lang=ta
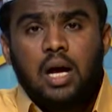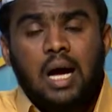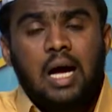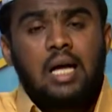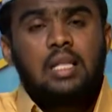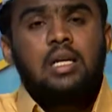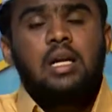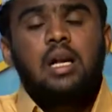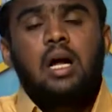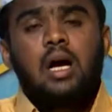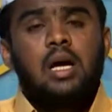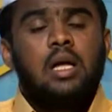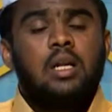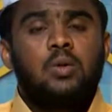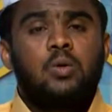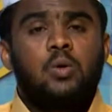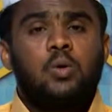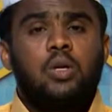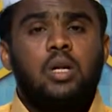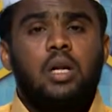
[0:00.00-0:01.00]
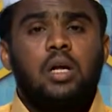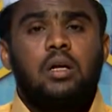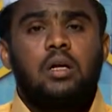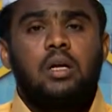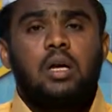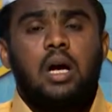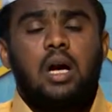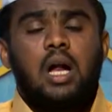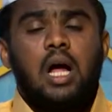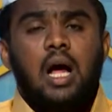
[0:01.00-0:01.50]
ஆதிலாக இருந்து
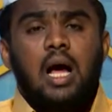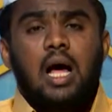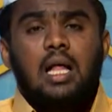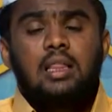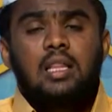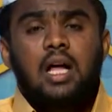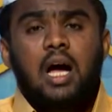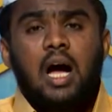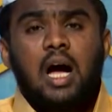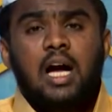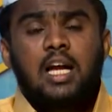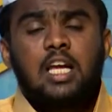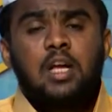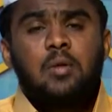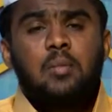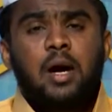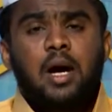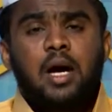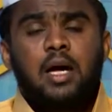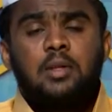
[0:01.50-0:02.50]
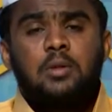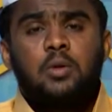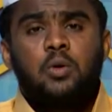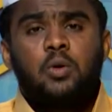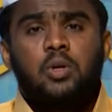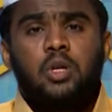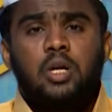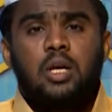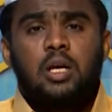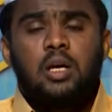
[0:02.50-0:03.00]
கொண்டிருக்கின்றான் அல்லாஹ் ஹக்கீமாக இருந்து
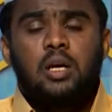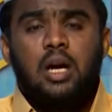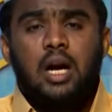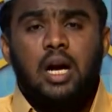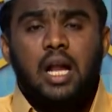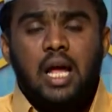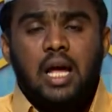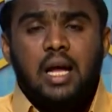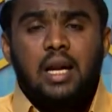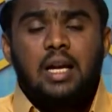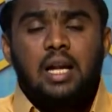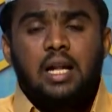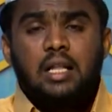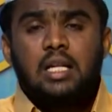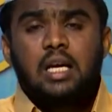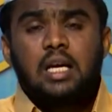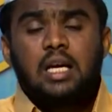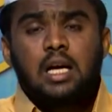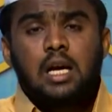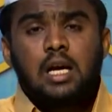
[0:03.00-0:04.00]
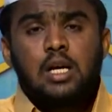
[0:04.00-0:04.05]
கொண்டிருக்கின்றான் என்ற அந்த இரண்டு